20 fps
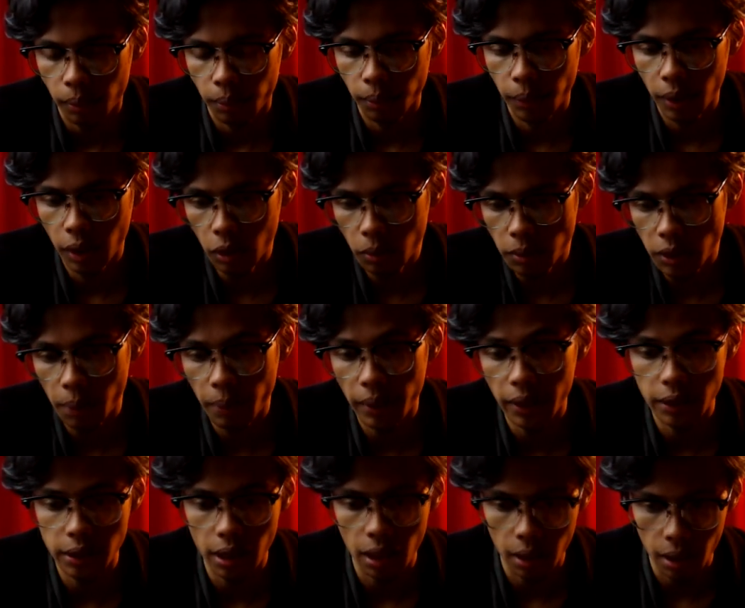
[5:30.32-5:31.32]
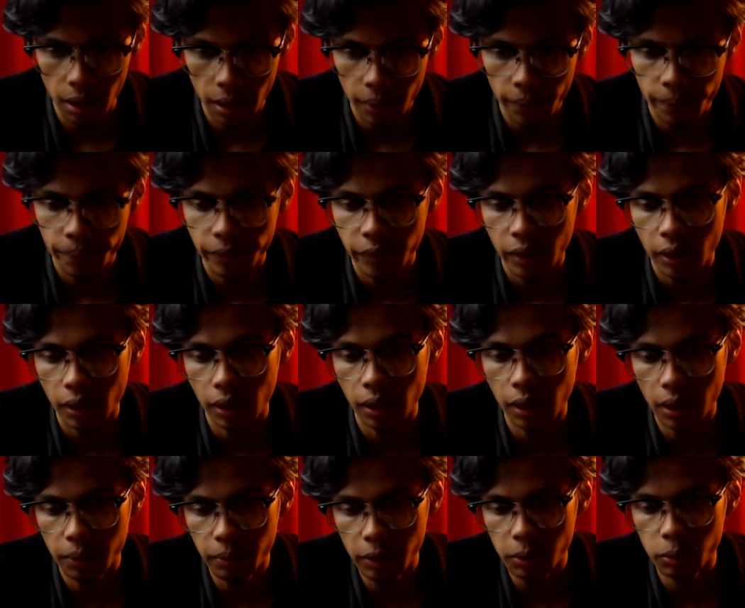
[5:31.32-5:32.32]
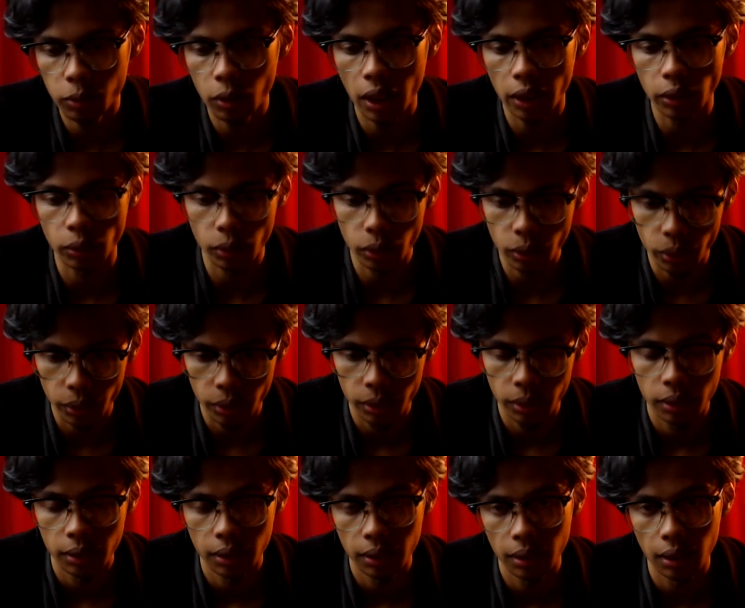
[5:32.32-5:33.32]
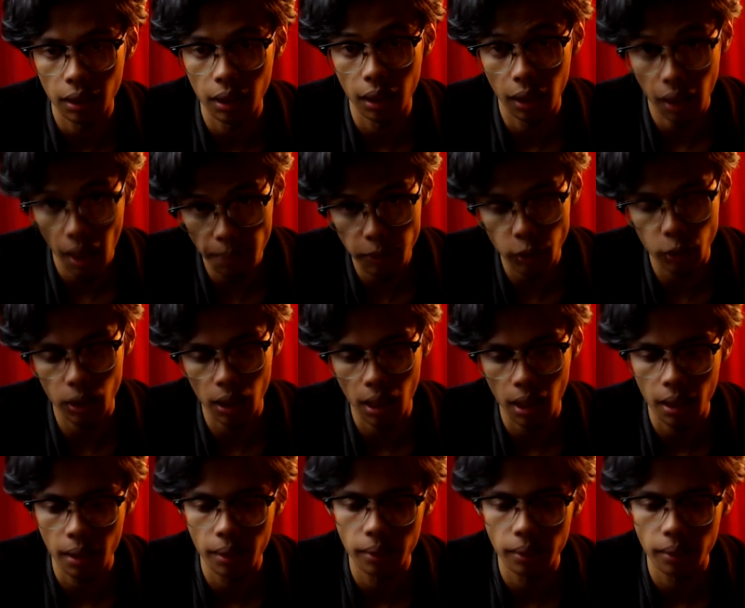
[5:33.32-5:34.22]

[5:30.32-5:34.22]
Belum sampai di sana, gerimis mulai turun, lengkap sudah.